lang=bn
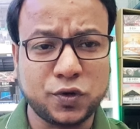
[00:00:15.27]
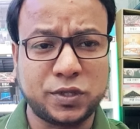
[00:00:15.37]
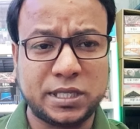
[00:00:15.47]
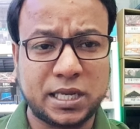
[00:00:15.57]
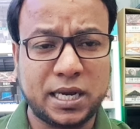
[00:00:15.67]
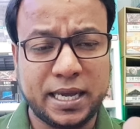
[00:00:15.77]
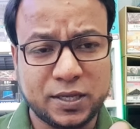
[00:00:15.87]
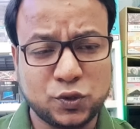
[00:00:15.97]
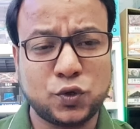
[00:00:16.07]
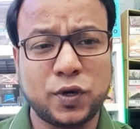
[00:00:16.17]
শক্তি তারা
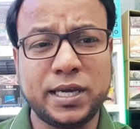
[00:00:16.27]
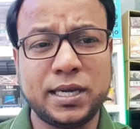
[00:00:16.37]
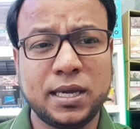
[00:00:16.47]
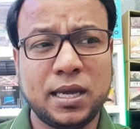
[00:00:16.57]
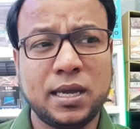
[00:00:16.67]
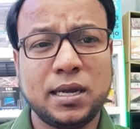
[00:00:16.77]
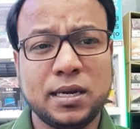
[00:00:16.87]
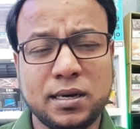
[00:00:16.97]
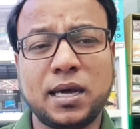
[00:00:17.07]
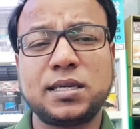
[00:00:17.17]
একজোট হয়ে
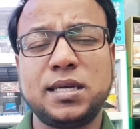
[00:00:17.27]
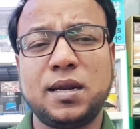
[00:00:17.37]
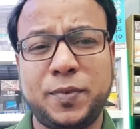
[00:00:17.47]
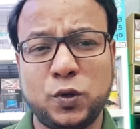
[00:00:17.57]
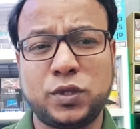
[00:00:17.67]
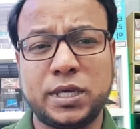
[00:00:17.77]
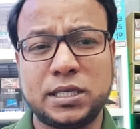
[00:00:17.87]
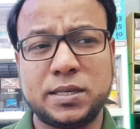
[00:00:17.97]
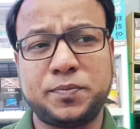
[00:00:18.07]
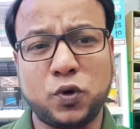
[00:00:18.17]
রাশিয়ার বিরুদ্ধে
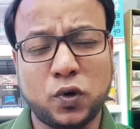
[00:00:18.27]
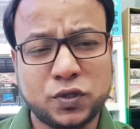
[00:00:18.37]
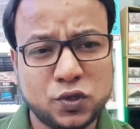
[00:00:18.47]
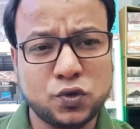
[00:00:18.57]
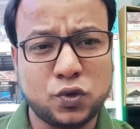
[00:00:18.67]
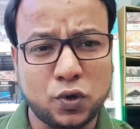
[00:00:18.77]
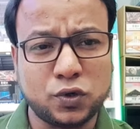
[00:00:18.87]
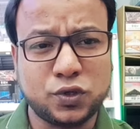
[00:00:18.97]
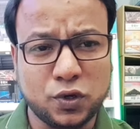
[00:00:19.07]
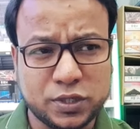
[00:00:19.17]
যে প্রক্সি যুদ্ধ
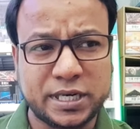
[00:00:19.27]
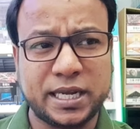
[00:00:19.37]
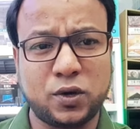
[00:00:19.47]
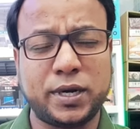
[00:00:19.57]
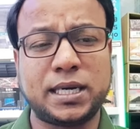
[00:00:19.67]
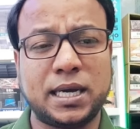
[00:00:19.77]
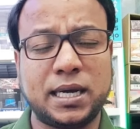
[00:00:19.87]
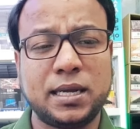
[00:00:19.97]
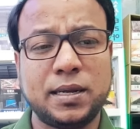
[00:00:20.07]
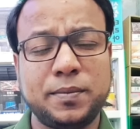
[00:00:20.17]
লড়ছিল সেটাকে অনেকটা
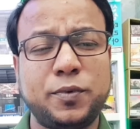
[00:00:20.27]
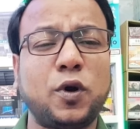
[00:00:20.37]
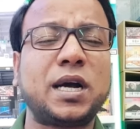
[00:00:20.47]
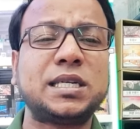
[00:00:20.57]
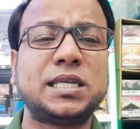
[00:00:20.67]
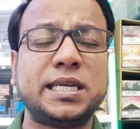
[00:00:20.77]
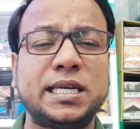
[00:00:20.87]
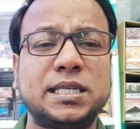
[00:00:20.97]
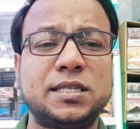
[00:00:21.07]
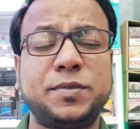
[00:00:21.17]
প্রকাশ্যে
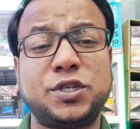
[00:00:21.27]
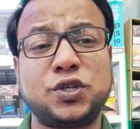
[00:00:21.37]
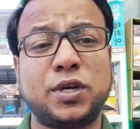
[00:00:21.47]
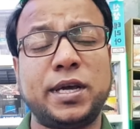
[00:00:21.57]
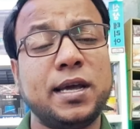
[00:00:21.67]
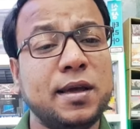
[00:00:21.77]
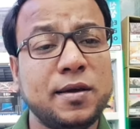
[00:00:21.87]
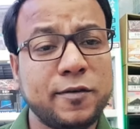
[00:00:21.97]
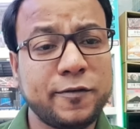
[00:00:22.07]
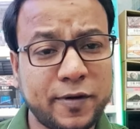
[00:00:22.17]
নিয়ে এসেছে বিশেষ করে
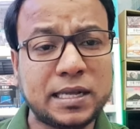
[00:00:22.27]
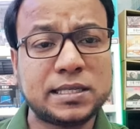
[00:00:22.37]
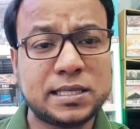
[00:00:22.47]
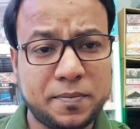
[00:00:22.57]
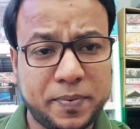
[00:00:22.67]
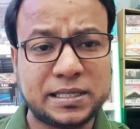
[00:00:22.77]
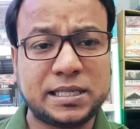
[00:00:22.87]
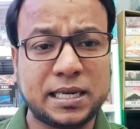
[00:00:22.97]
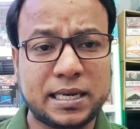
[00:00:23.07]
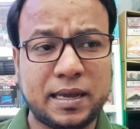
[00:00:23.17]
ফ্রান্সের
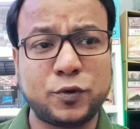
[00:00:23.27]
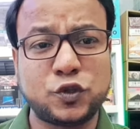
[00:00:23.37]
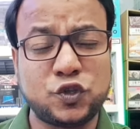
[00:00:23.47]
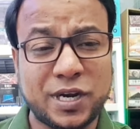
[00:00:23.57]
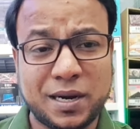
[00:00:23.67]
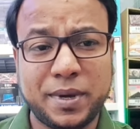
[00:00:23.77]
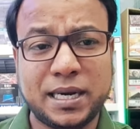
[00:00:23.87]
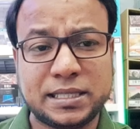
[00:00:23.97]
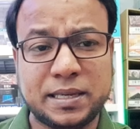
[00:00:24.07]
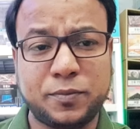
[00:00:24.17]
প্রেসিডেন্ট এবং
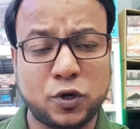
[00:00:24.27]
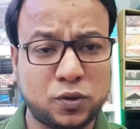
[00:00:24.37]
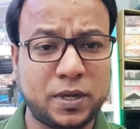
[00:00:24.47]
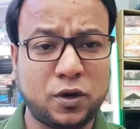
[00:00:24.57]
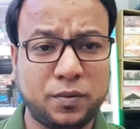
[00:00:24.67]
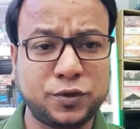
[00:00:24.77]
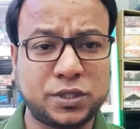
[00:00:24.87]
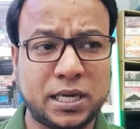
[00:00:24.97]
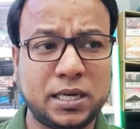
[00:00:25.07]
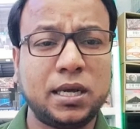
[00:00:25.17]
জার্মানির যে বর্তমান
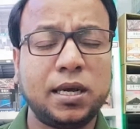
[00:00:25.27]
অবস্থান